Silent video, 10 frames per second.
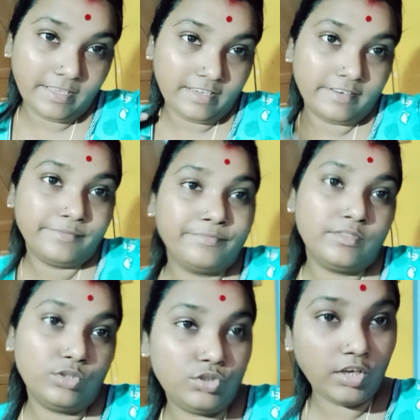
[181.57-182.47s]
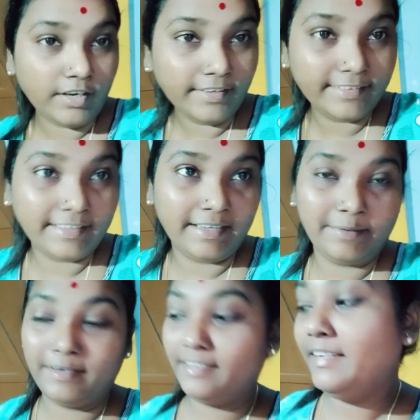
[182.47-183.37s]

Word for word: কিনা তো চলো আবার